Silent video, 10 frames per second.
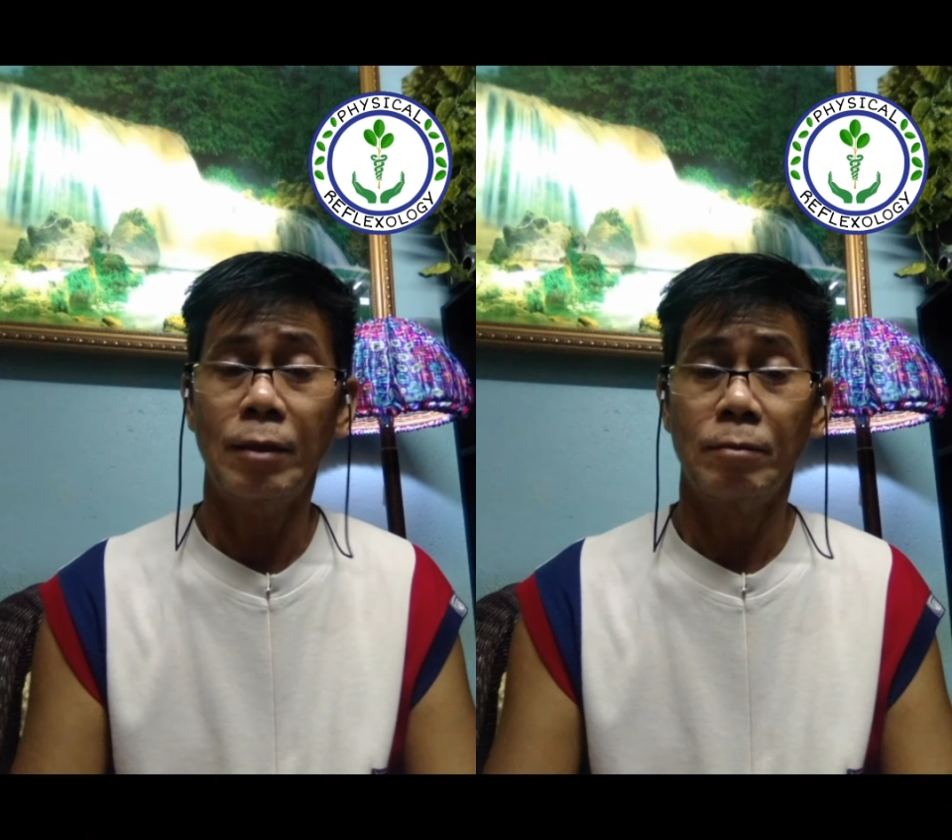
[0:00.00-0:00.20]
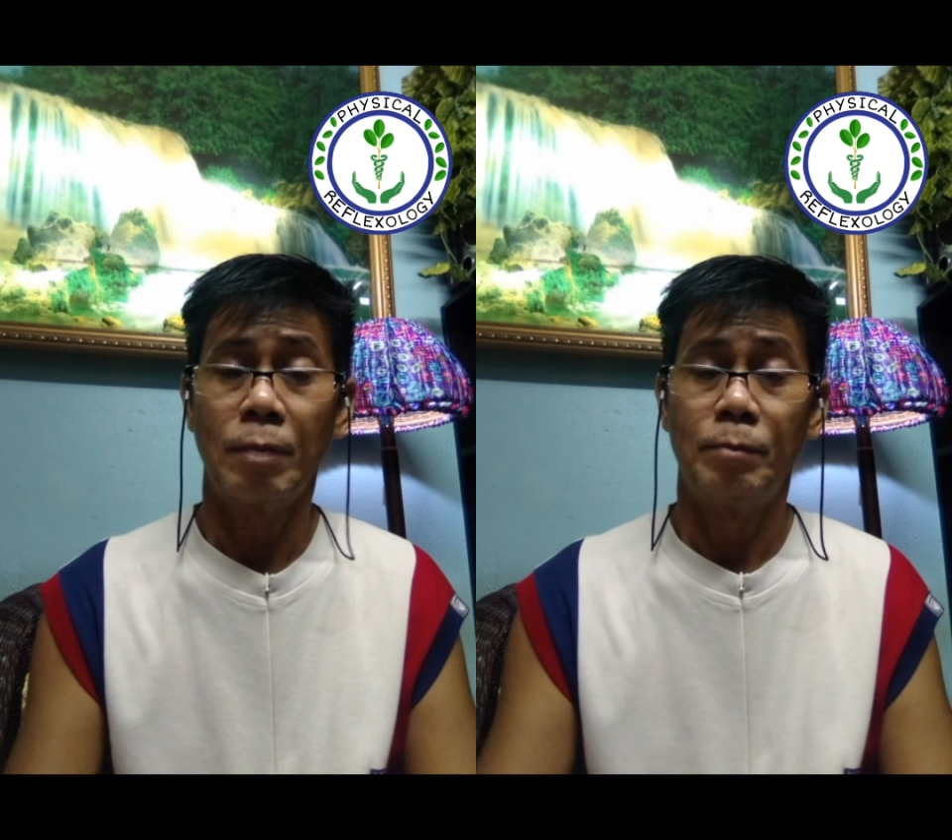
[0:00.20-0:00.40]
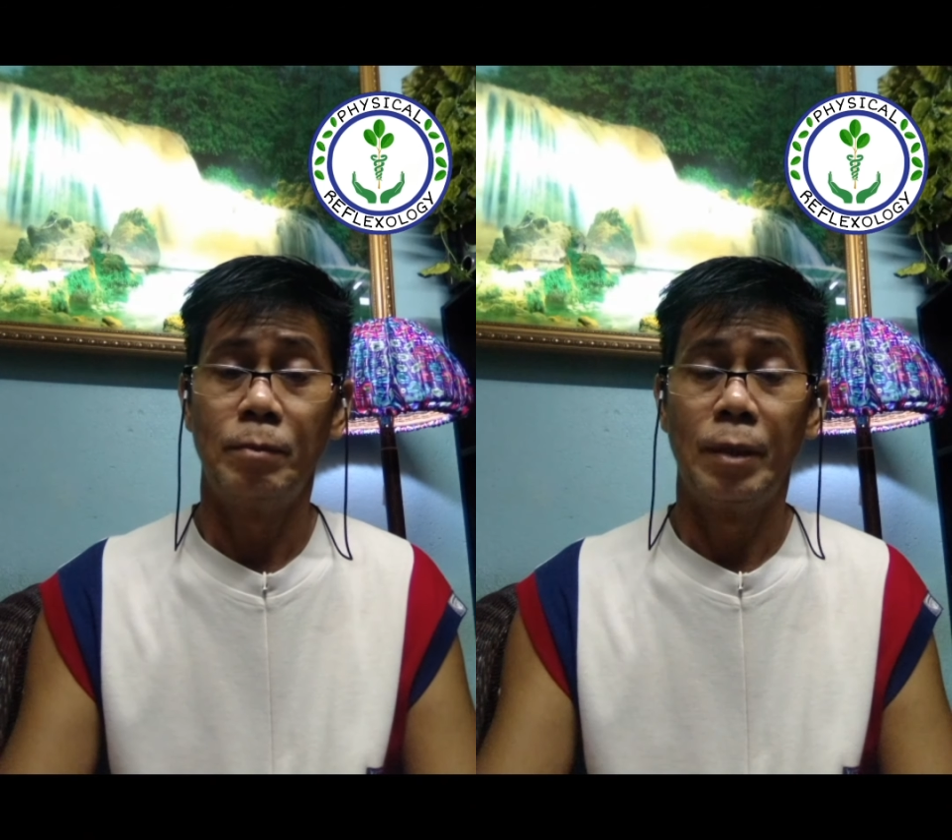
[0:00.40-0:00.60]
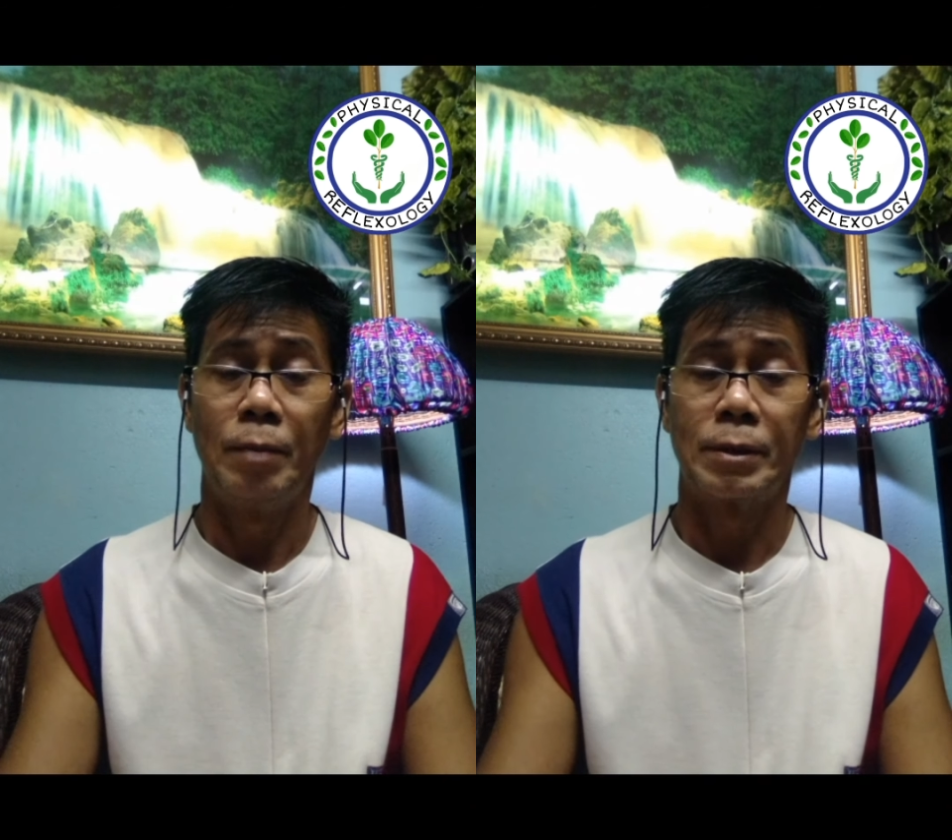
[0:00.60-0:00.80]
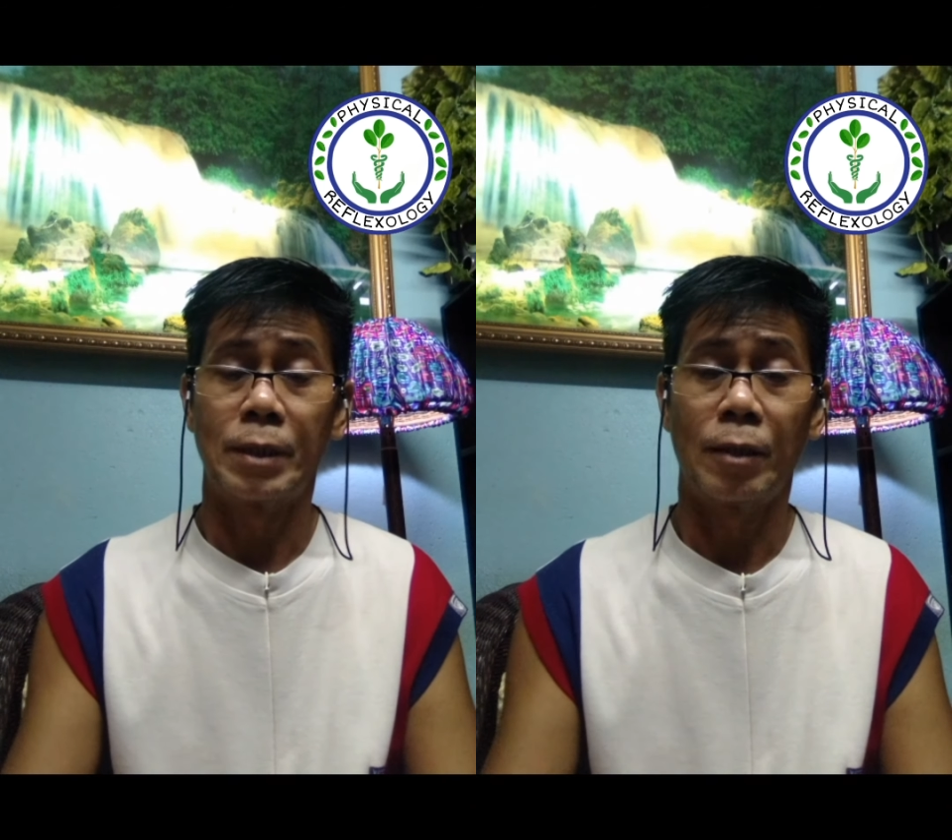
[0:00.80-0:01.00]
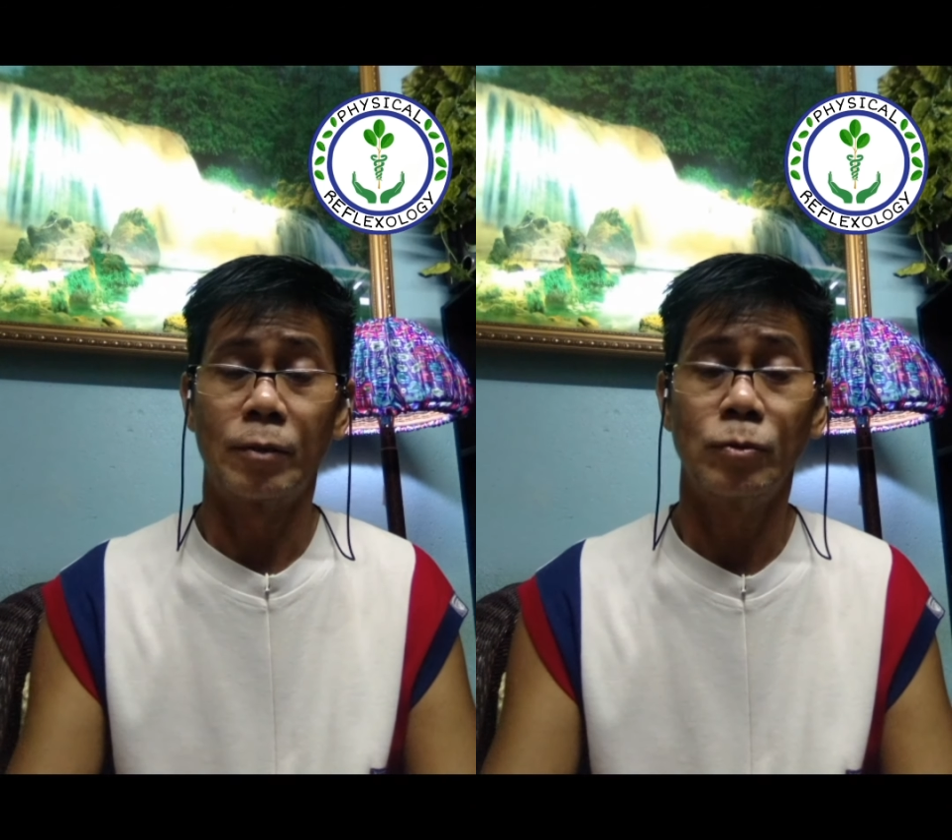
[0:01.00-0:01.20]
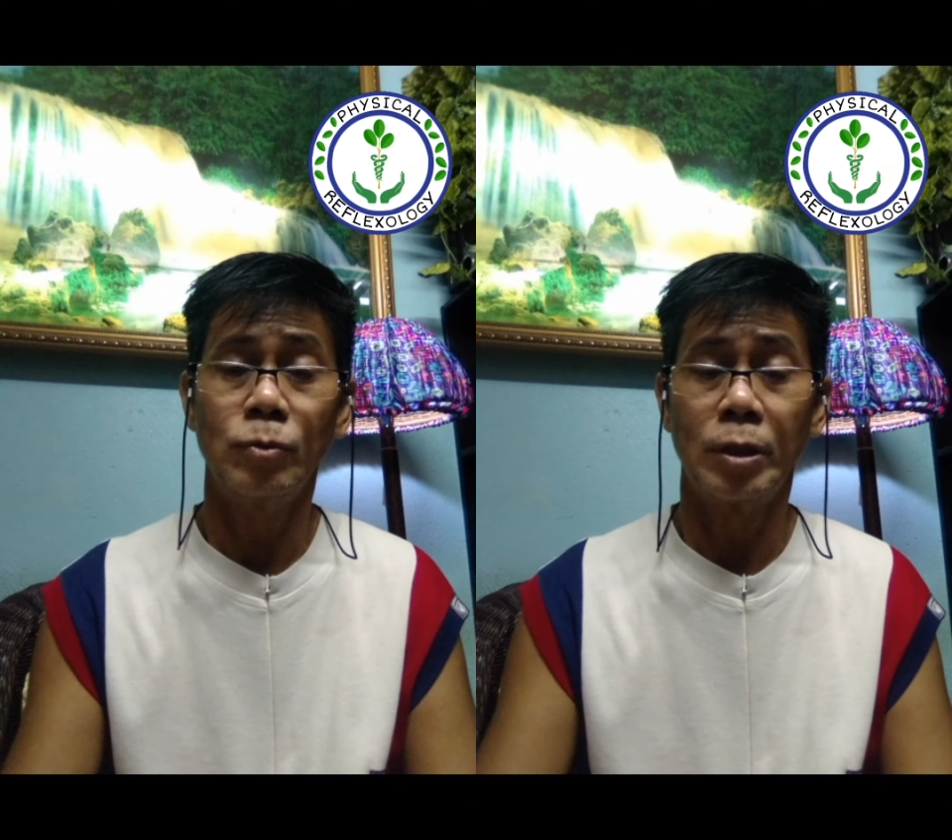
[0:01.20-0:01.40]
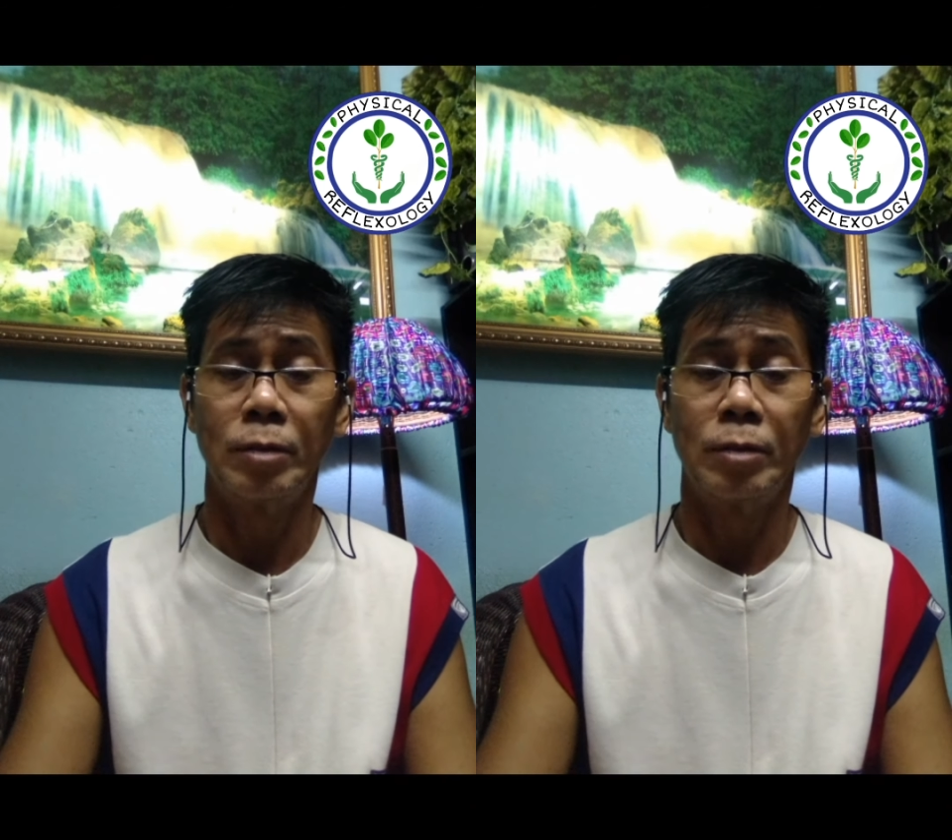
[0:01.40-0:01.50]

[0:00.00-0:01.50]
kung may problema sa kalusugan,